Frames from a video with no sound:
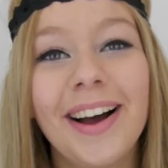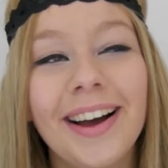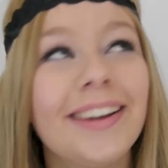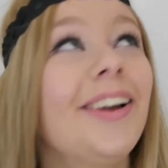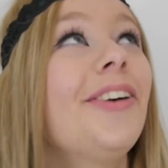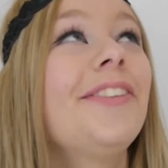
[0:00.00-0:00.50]

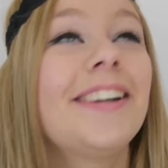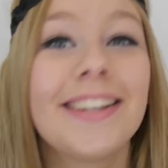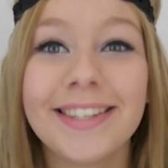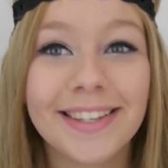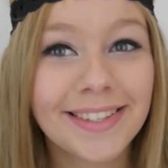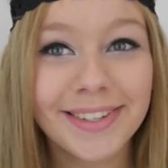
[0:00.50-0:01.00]
machen, auch wenn
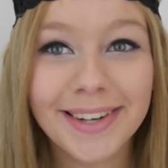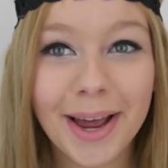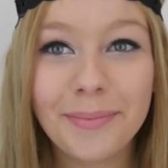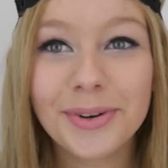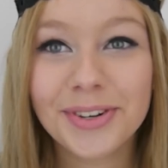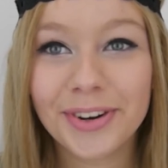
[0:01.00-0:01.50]
das jetzt
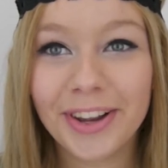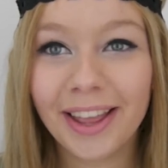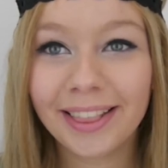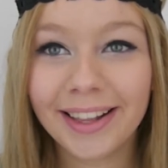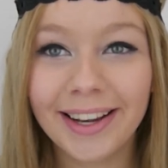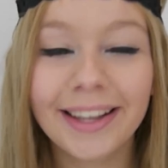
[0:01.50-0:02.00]
total
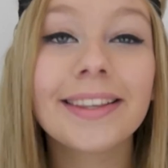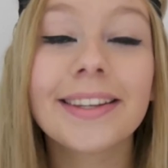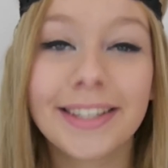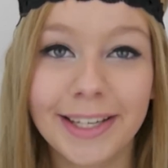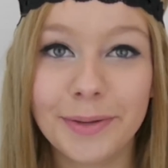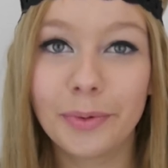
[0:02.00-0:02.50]
bescheuert klingt.
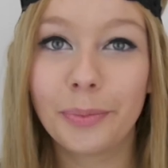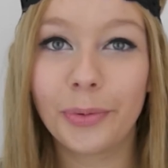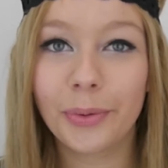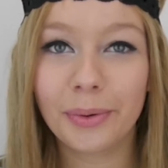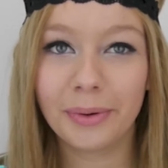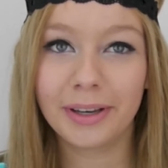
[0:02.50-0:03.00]
Ich liebe
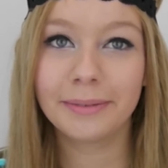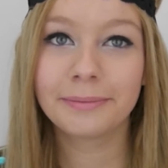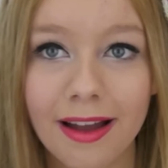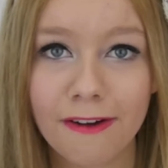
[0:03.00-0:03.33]
Brokkoli.